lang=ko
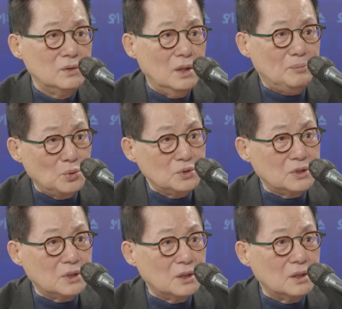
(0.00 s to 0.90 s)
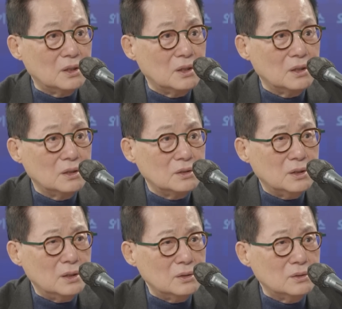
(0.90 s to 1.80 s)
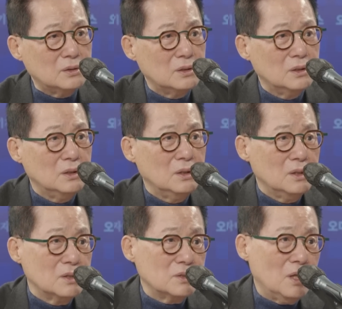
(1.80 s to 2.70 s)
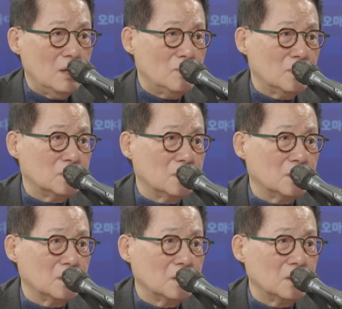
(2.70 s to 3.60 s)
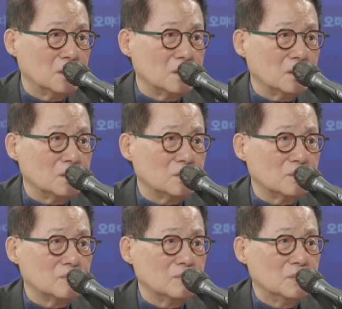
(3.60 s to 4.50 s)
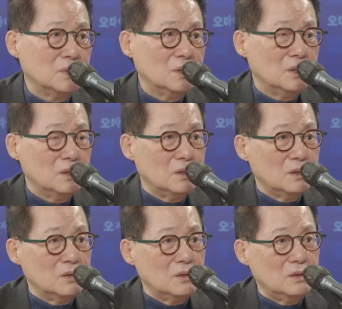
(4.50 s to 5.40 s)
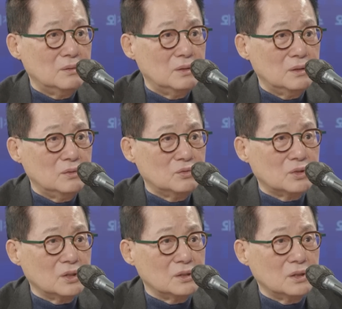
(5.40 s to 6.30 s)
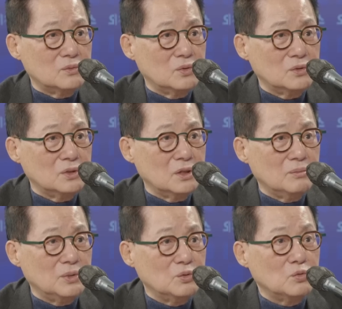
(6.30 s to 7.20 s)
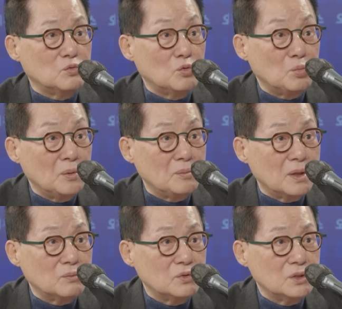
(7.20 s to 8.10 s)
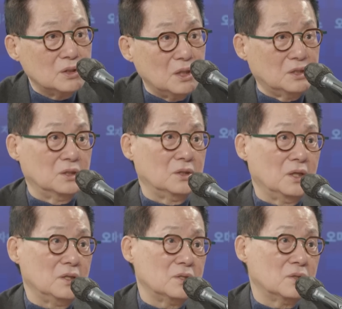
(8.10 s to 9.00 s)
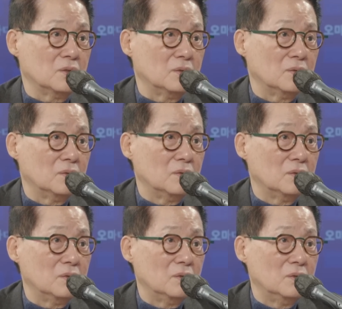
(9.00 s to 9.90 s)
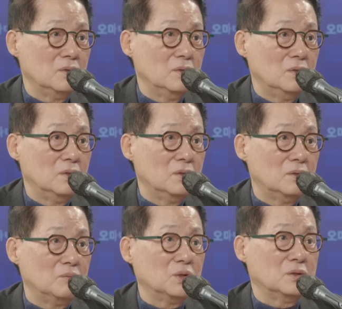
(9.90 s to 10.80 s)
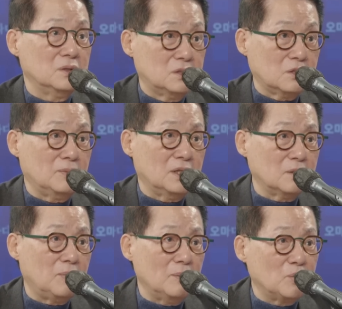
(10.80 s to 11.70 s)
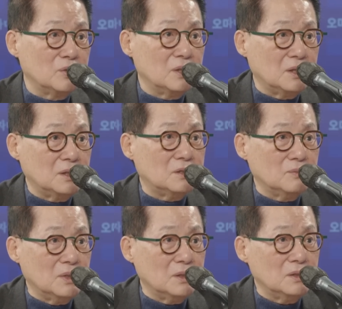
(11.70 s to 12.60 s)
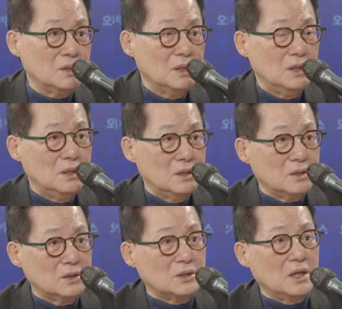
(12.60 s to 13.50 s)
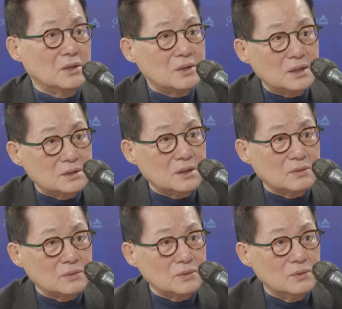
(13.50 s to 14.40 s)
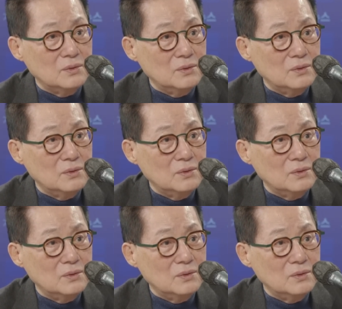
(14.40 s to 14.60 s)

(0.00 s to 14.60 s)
아 보니까 나는 4월달에 지금 윤석열 대통령이 미국 국빈 방문이 예정돼 있어요. 네. 뭐 지금 아직 발표는 안 했지만은 그 된 것 같더라고요.